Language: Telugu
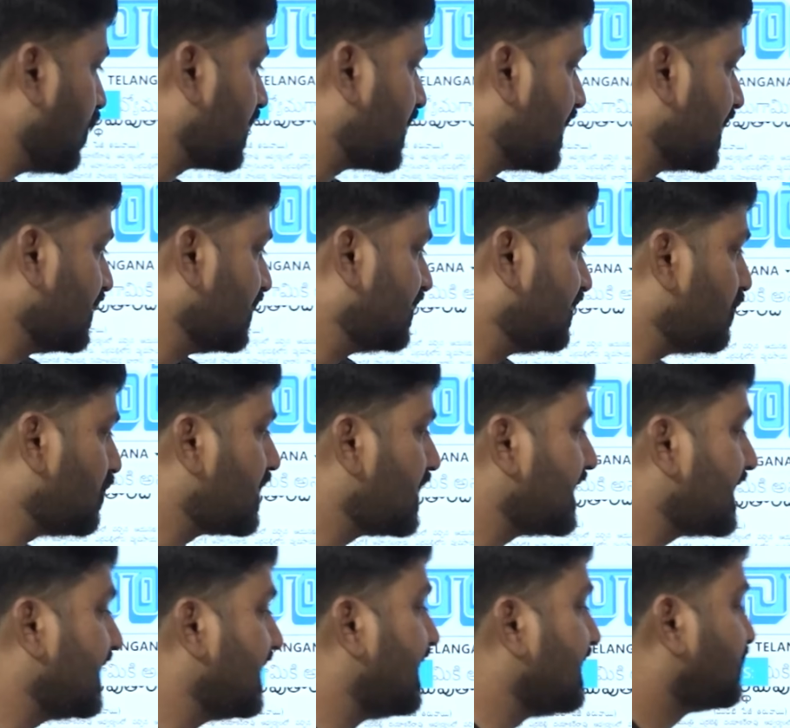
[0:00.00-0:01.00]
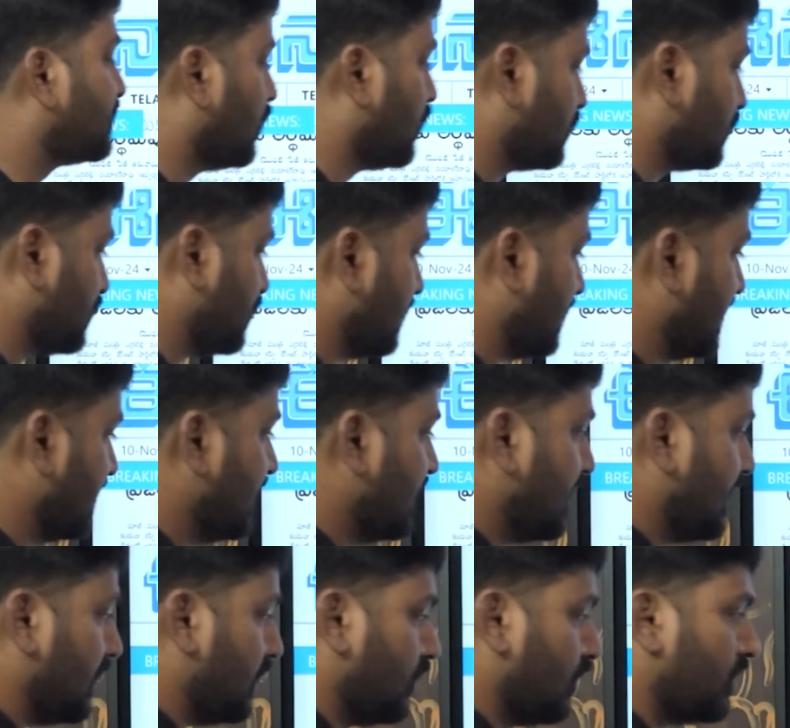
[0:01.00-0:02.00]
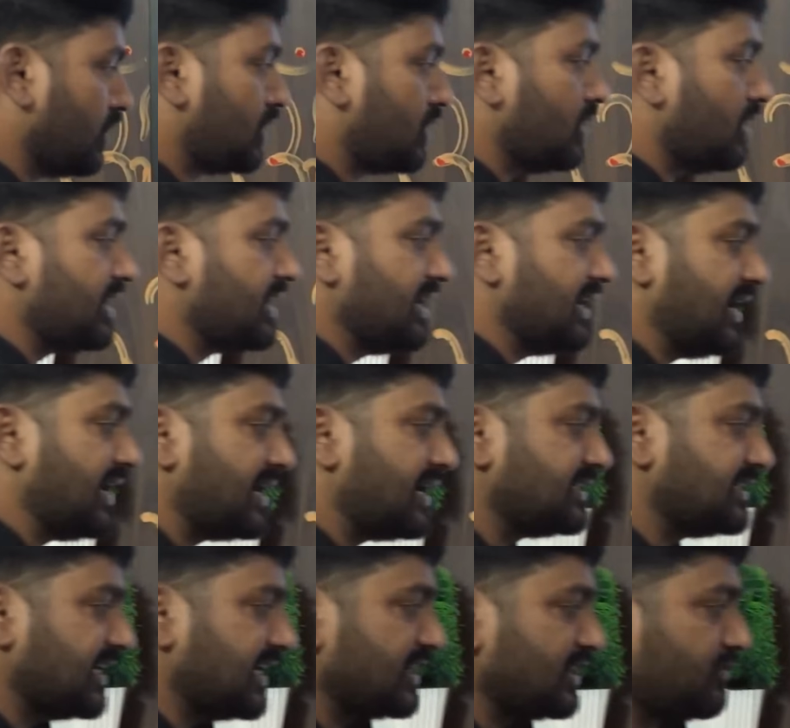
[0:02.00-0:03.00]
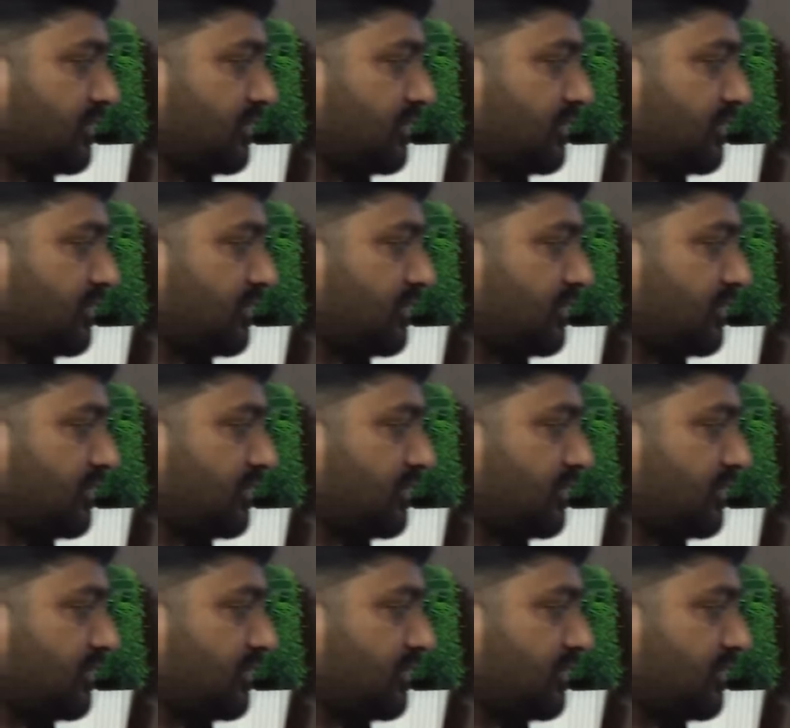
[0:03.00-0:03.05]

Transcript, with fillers: ఒకరి నుంచి ఒకరికి ఎలా సోకుతుంది నోట్లోని లాలాజలం